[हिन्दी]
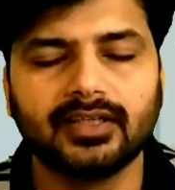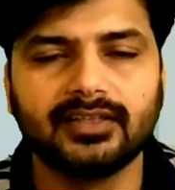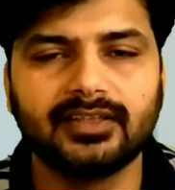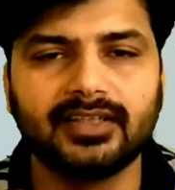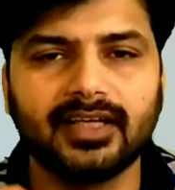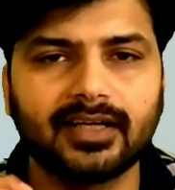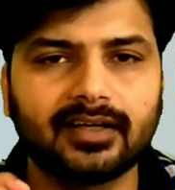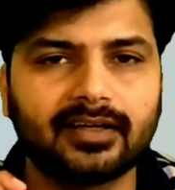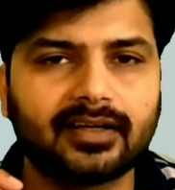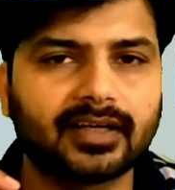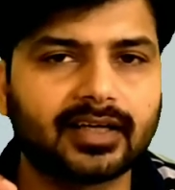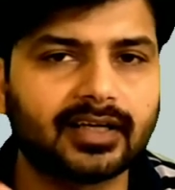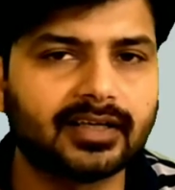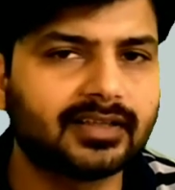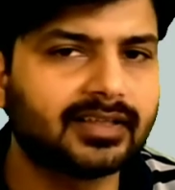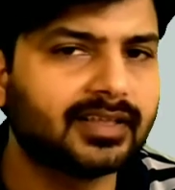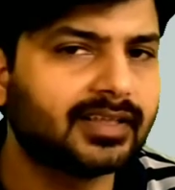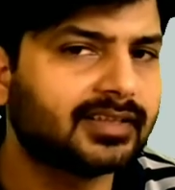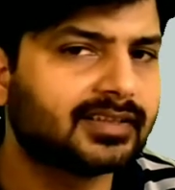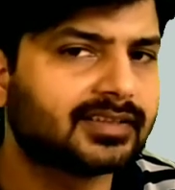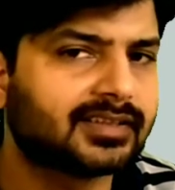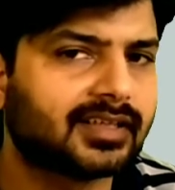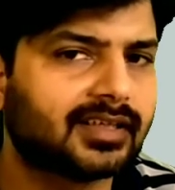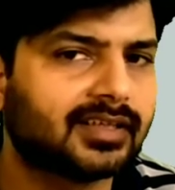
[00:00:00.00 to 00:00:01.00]
ये
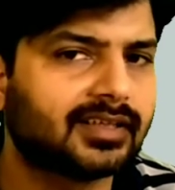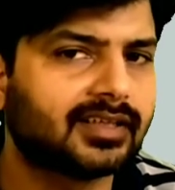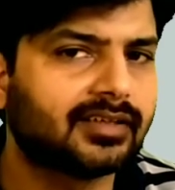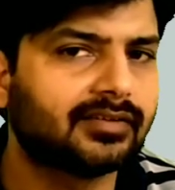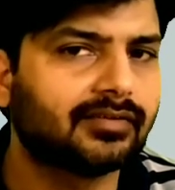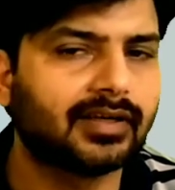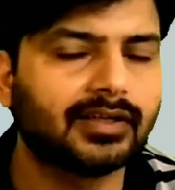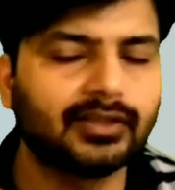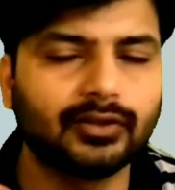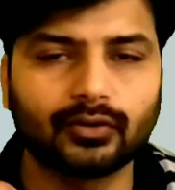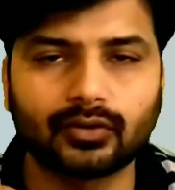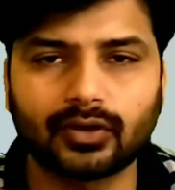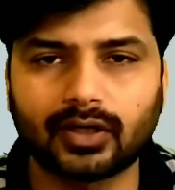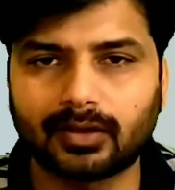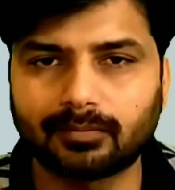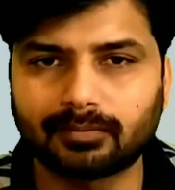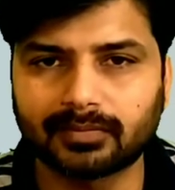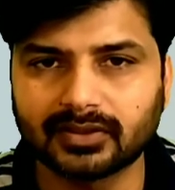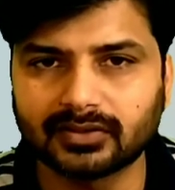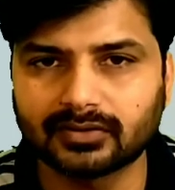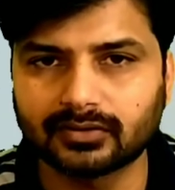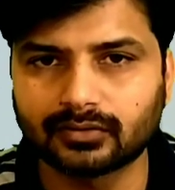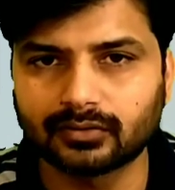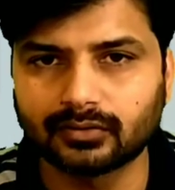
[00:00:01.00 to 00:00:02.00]
गारंटीड सरेंडर वैल्यू का
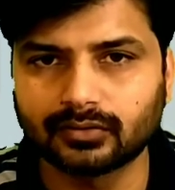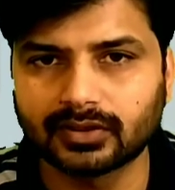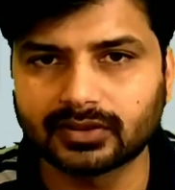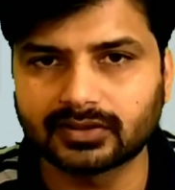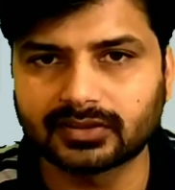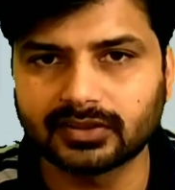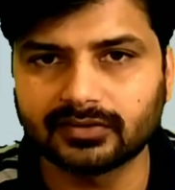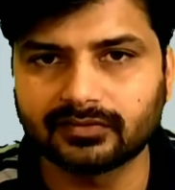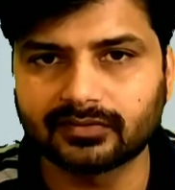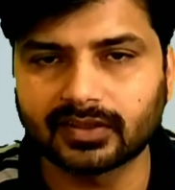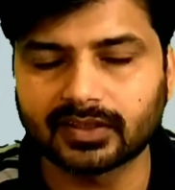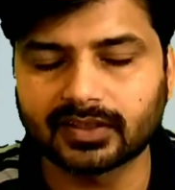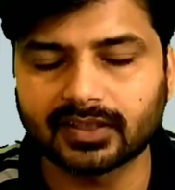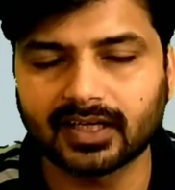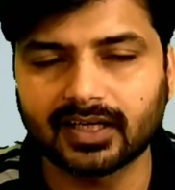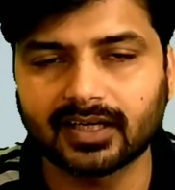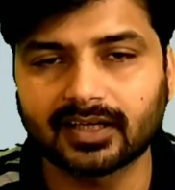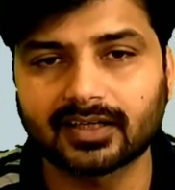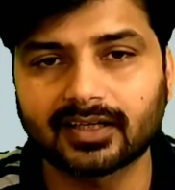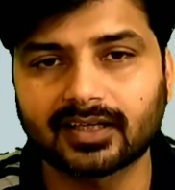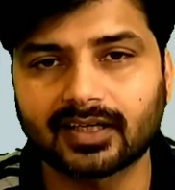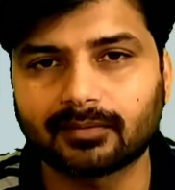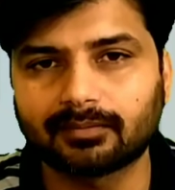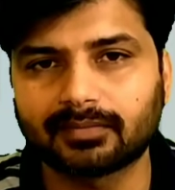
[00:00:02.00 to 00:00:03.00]
आपने जरूर अचीव करना है
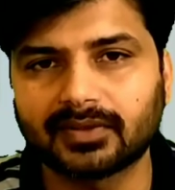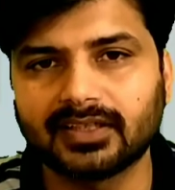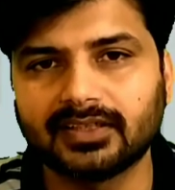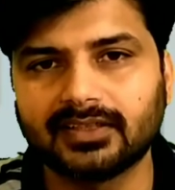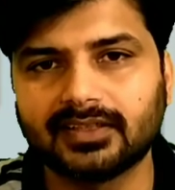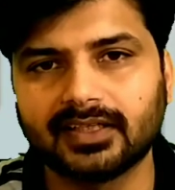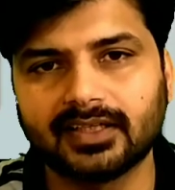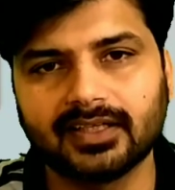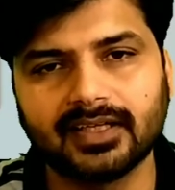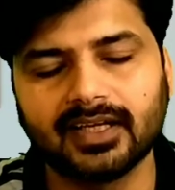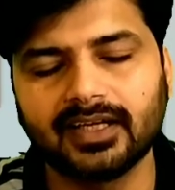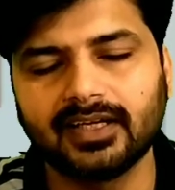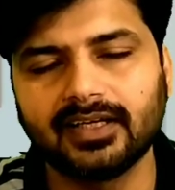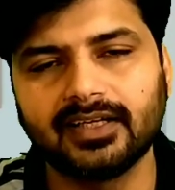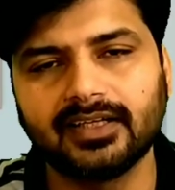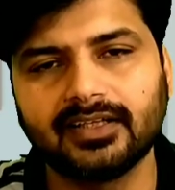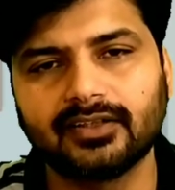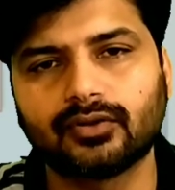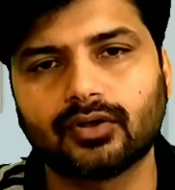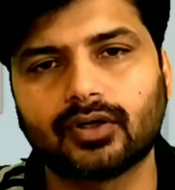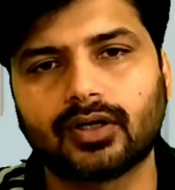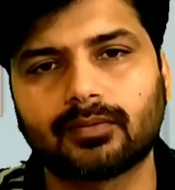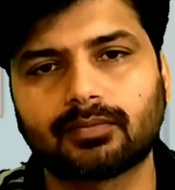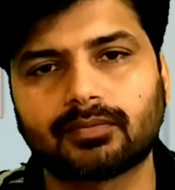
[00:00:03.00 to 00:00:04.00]
अगर आपने ये नहीं ली
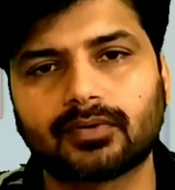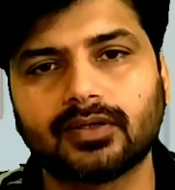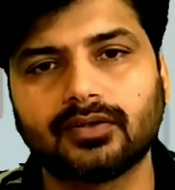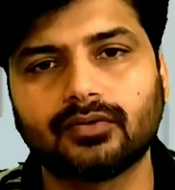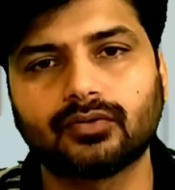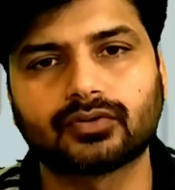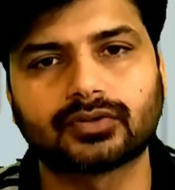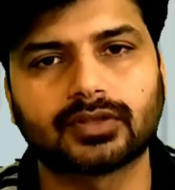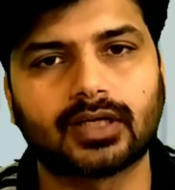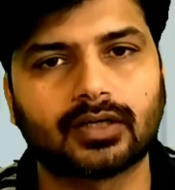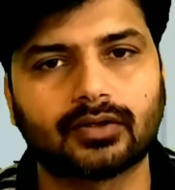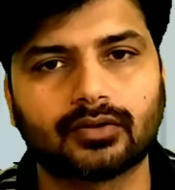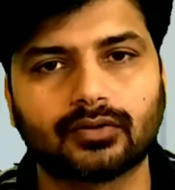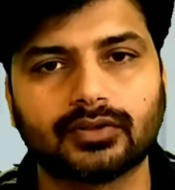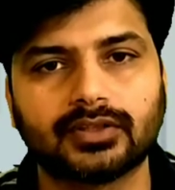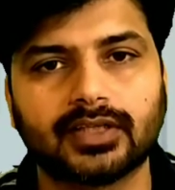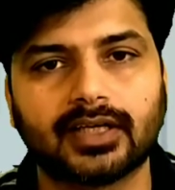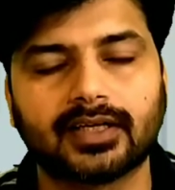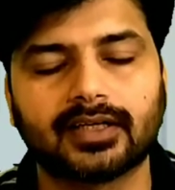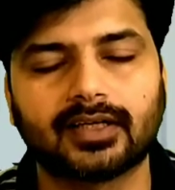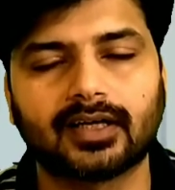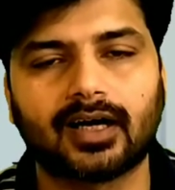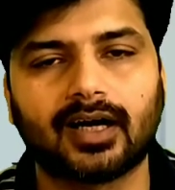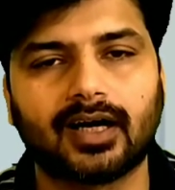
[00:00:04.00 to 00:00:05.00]
तो आपका नुकसान हो
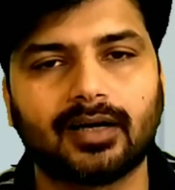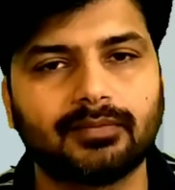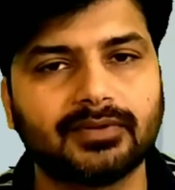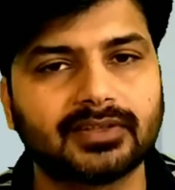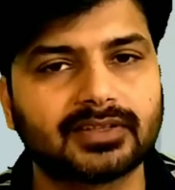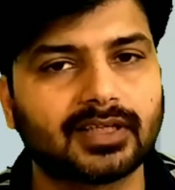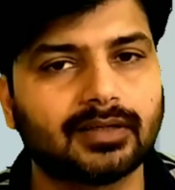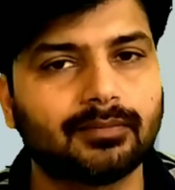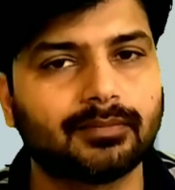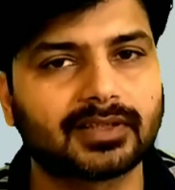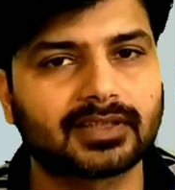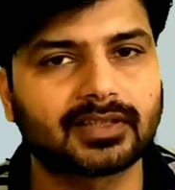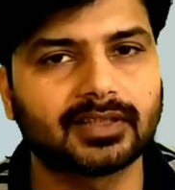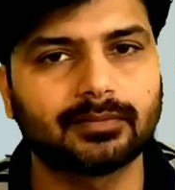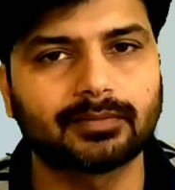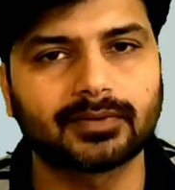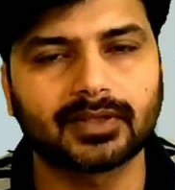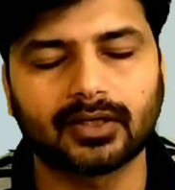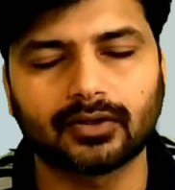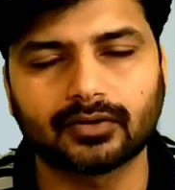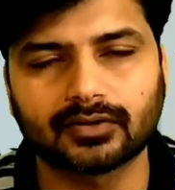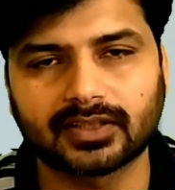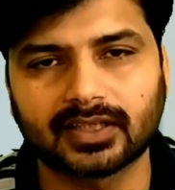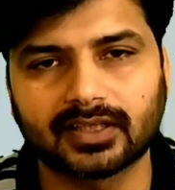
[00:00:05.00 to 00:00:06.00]
जाएगा अब इसका मतलब
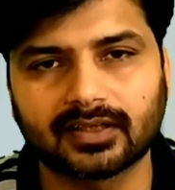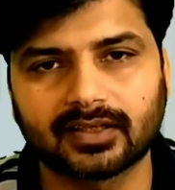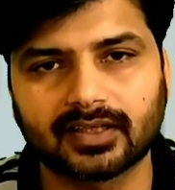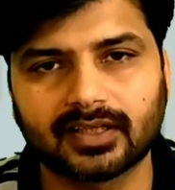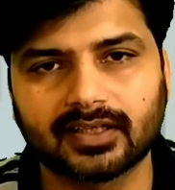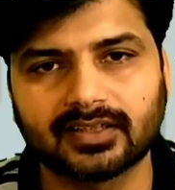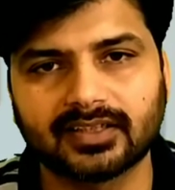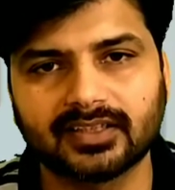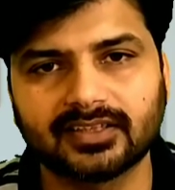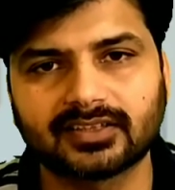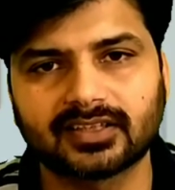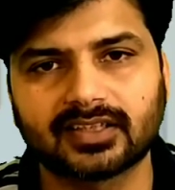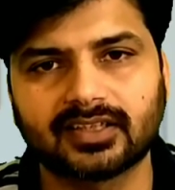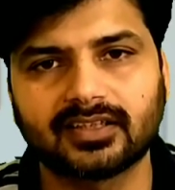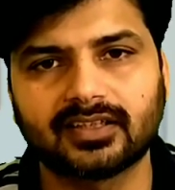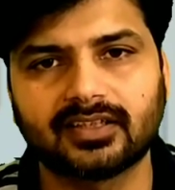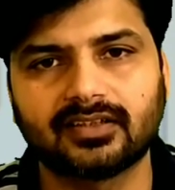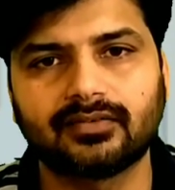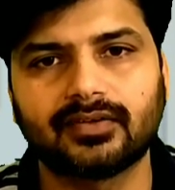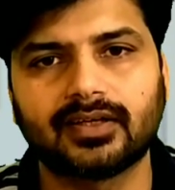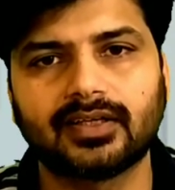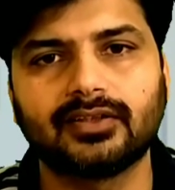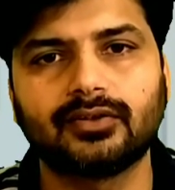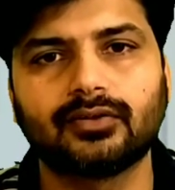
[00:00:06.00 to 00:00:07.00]
क्या होता है गारंटीड
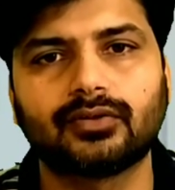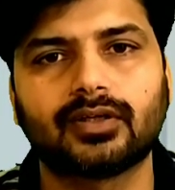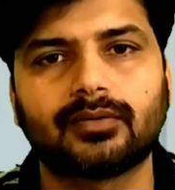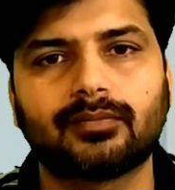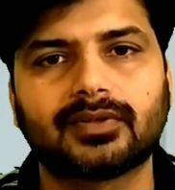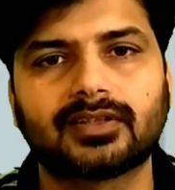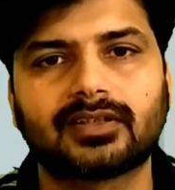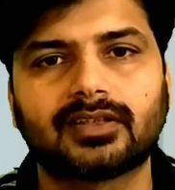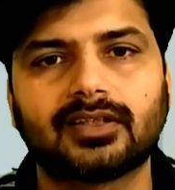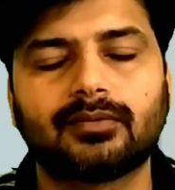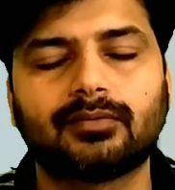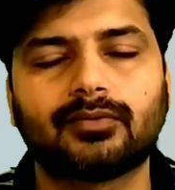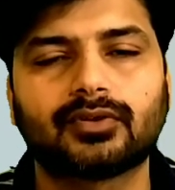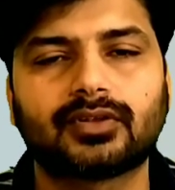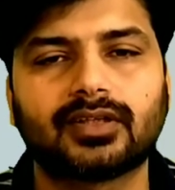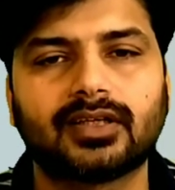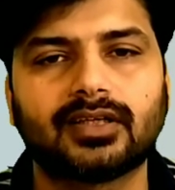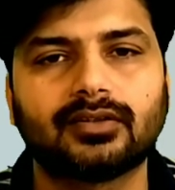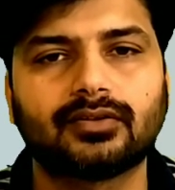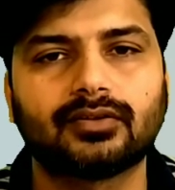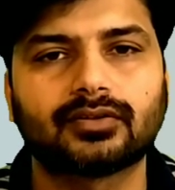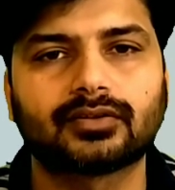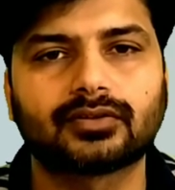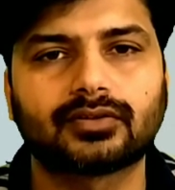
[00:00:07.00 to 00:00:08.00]
सरेंडर वैल्यू का मतलब होता
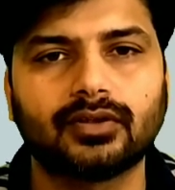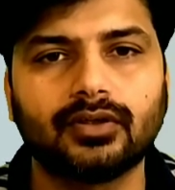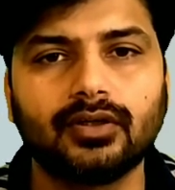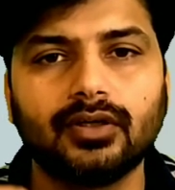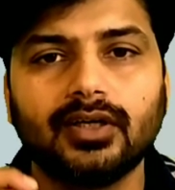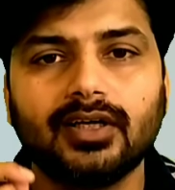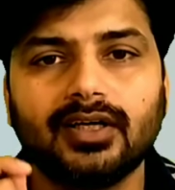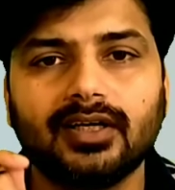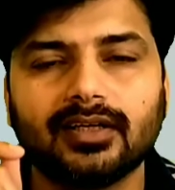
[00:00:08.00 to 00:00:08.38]
है दोस्तों